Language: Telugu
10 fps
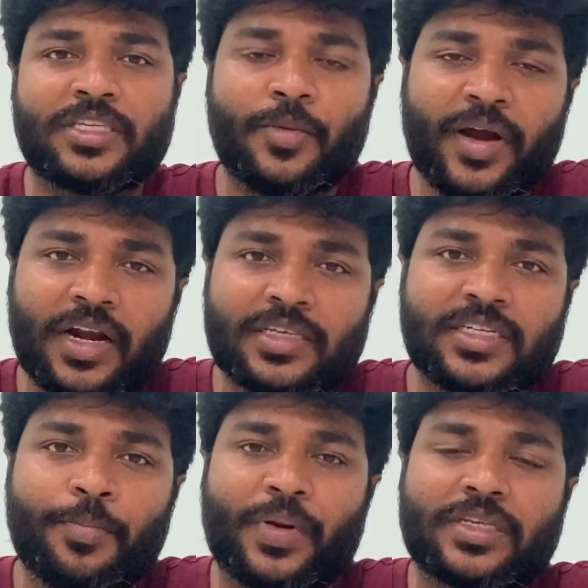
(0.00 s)
సినిమా
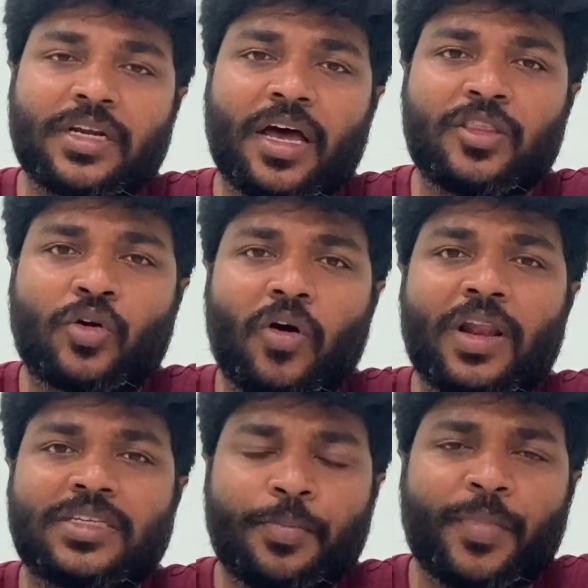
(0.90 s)
ఇండస్ట్రీ ప్రజలను
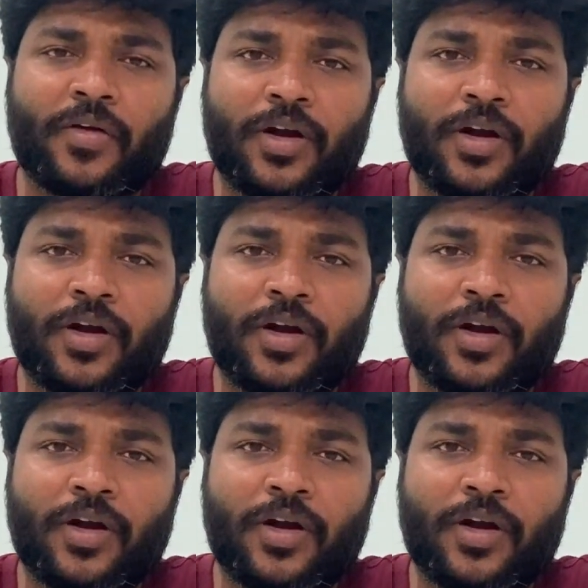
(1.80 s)
ఆదుకోవాలని చెప్పి మనం